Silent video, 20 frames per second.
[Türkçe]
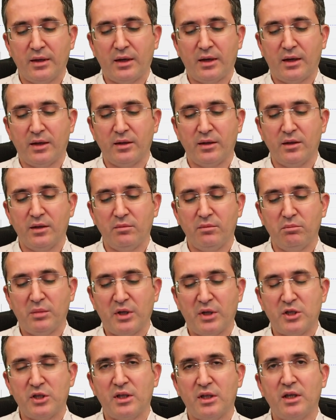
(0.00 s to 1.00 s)
yani
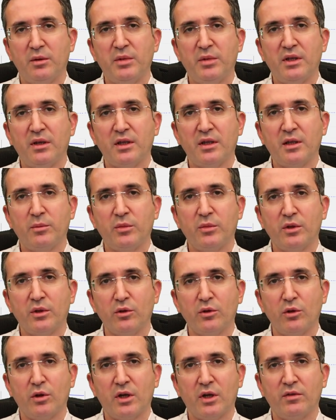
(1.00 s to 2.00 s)
başarılı bir adamı
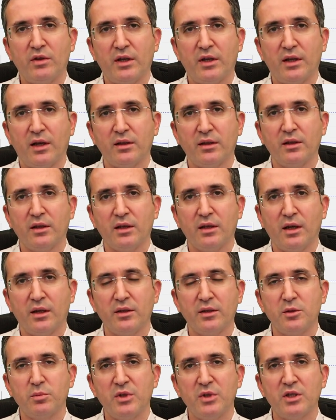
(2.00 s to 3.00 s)
görevden aldık,
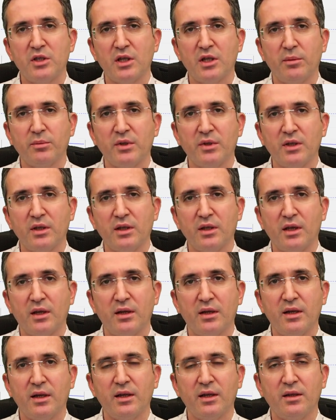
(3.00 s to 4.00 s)
yanlış bir iş yaptık,
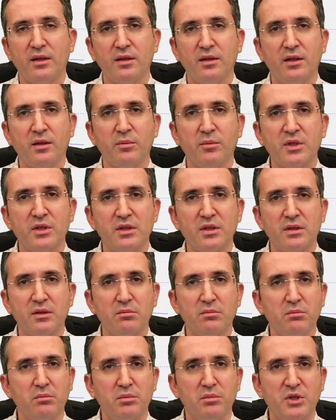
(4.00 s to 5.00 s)
yerine getirdiğimiz
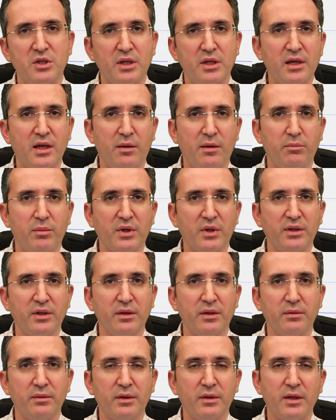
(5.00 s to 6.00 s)
bir şey yapmadı.
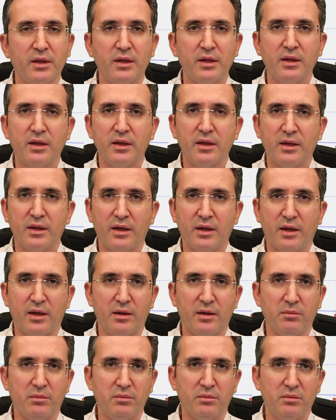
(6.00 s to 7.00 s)

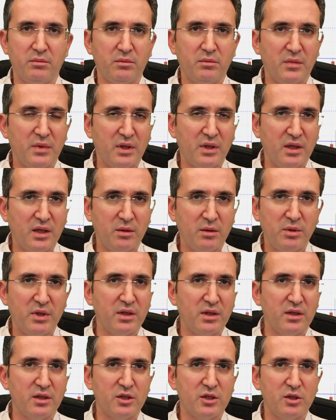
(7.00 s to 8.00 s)
Yani iyi
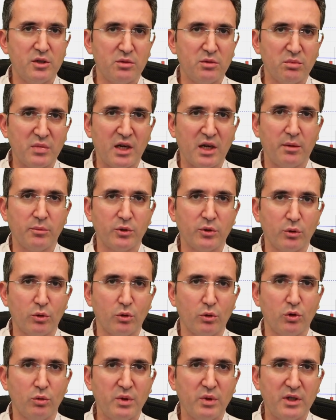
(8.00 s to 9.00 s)
bir iş mi yaptı,
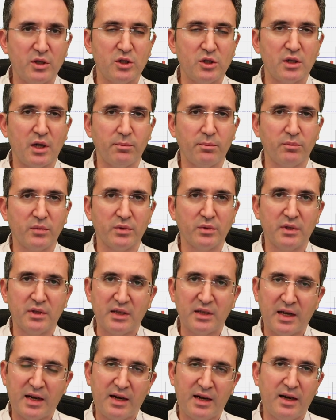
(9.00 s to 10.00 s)
kötü bir iş
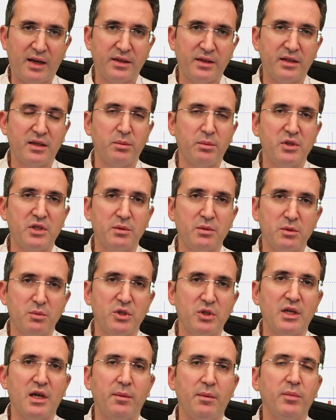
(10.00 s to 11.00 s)
yapmadı, değerlendirebileceğimiz bir
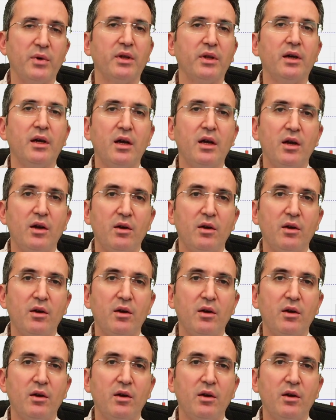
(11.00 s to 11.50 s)
şey yapmadı